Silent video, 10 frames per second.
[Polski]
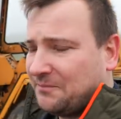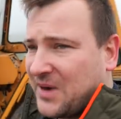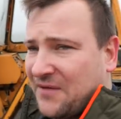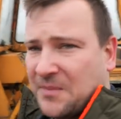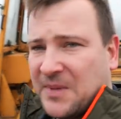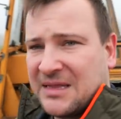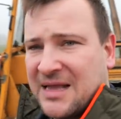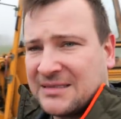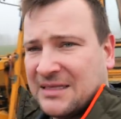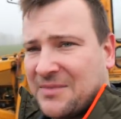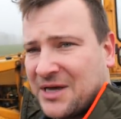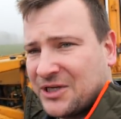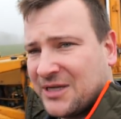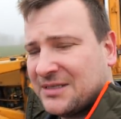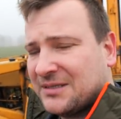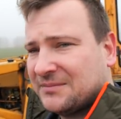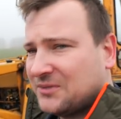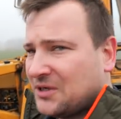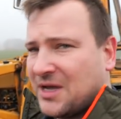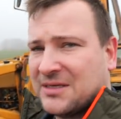prawie 15 marzec
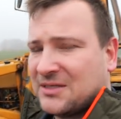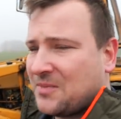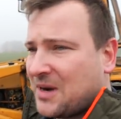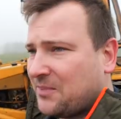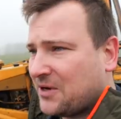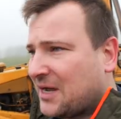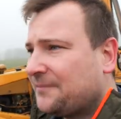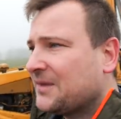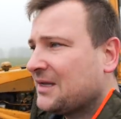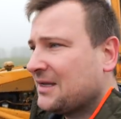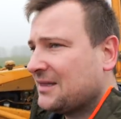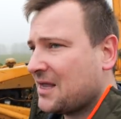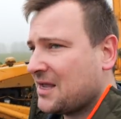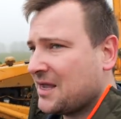to nie jest dobra pora na